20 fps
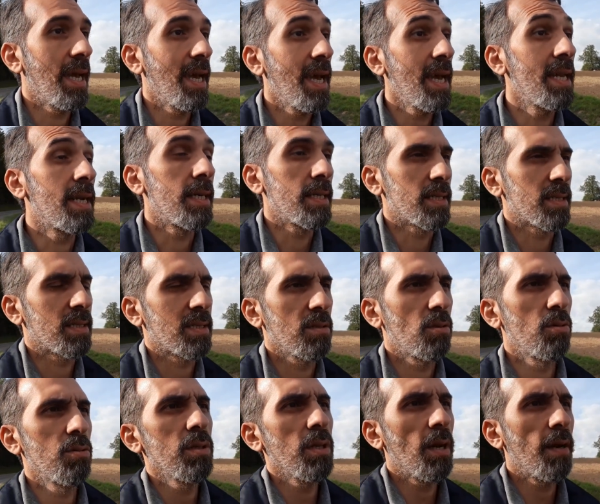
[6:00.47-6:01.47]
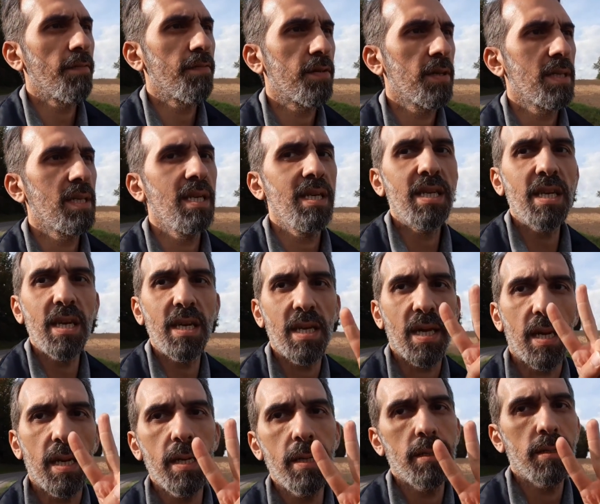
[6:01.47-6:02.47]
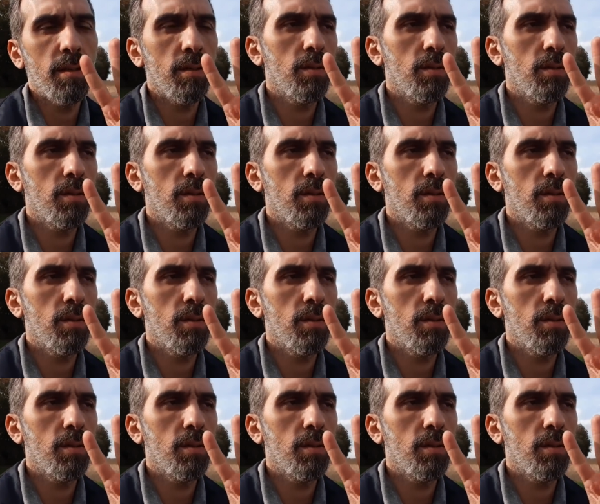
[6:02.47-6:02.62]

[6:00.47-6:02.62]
En az. Onu da haftada 2 kere